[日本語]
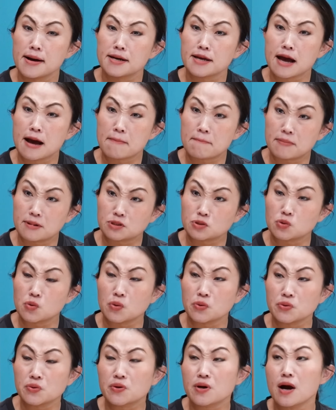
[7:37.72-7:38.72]
やっぱそ
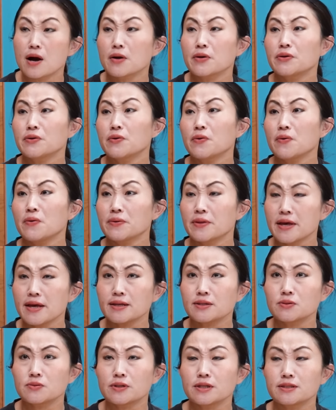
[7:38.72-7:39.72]
ういう環境で
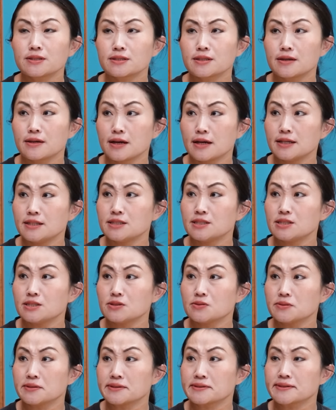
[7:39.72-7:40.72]
育つから
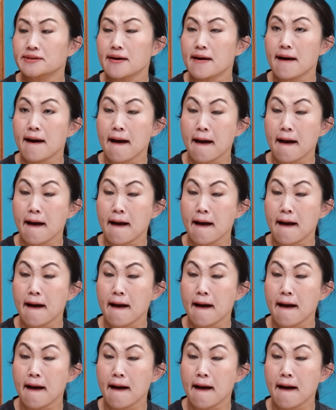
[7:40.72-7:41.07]
イーシーユー ですか。